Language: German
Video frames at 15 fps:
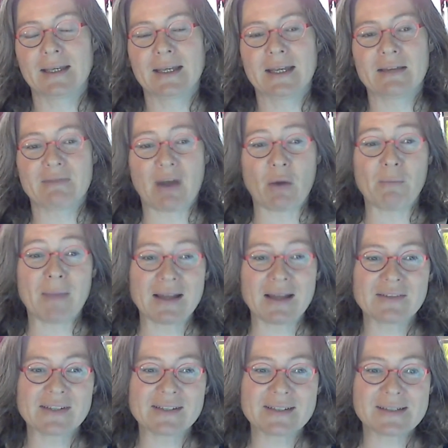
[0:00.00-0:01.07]
Warum machen
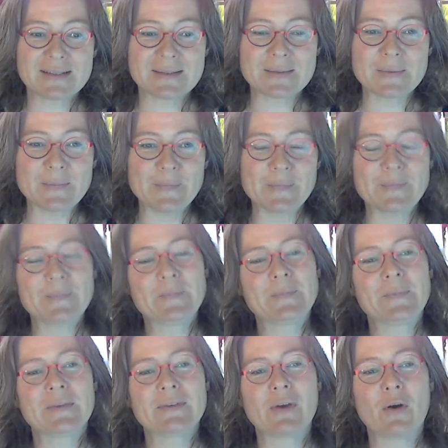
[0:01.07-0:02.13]
wir das?
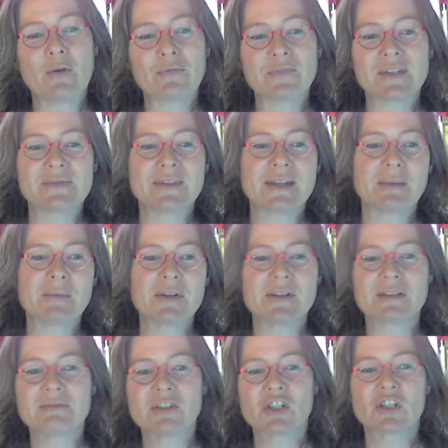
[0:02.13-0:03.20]
wir hoffen, dass wir damit
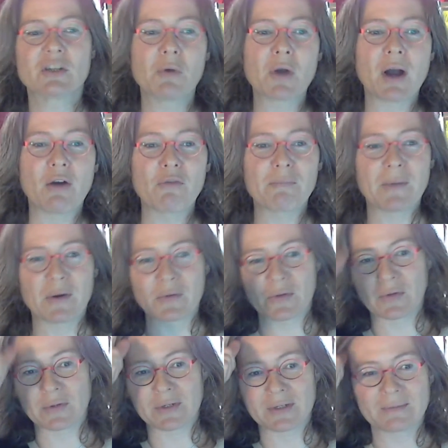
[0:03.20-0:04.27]
irgendwie Stimmung aufbauen
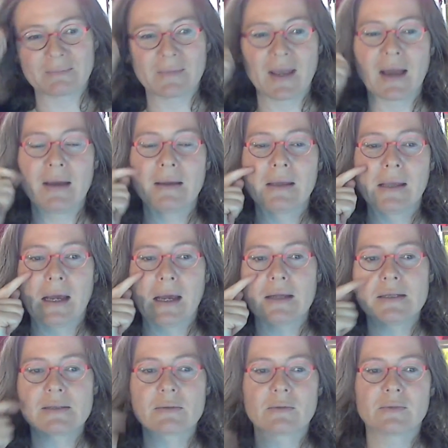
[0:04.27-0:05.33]
können. Ja?
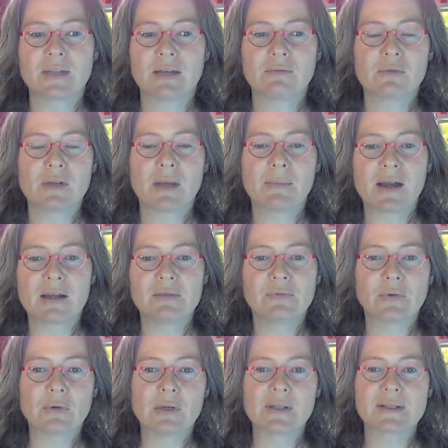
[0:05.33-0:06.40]
Also der wunderbare
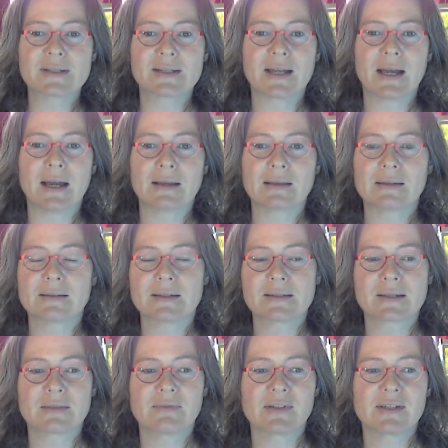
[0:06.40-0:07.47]
Frühlingstag, das
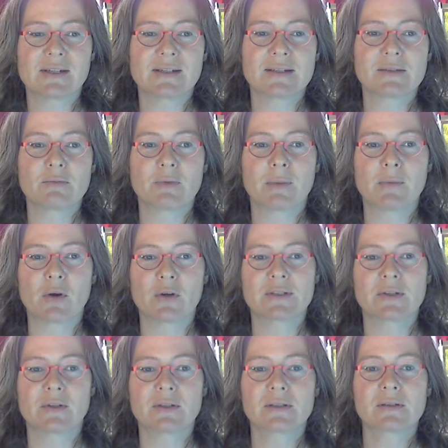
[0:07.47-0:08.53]
Gewitter, das über dem
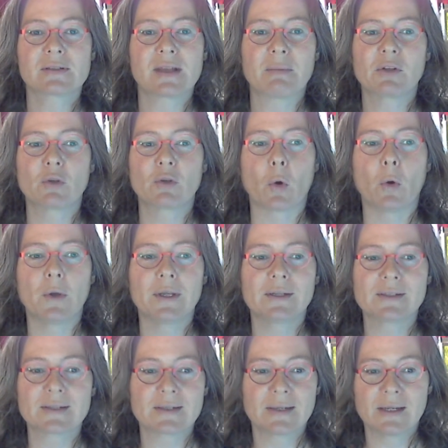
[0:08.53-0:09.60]
Horizont
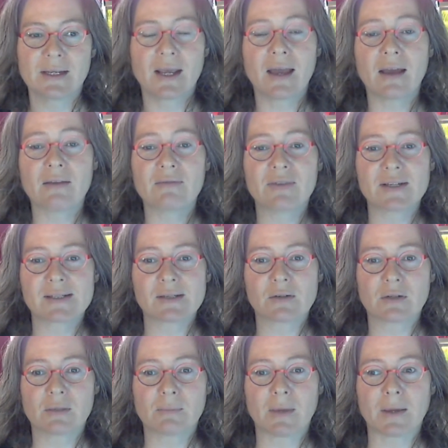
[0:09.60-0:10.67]
zusammendreut, was auch
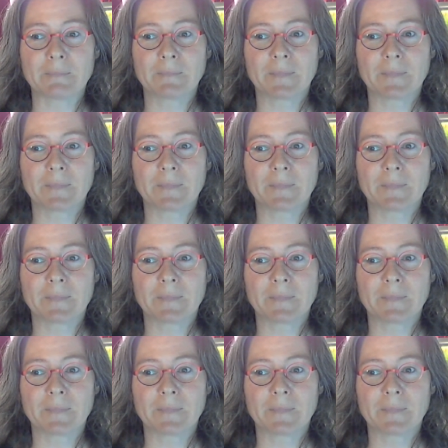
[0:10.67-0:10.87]
immer.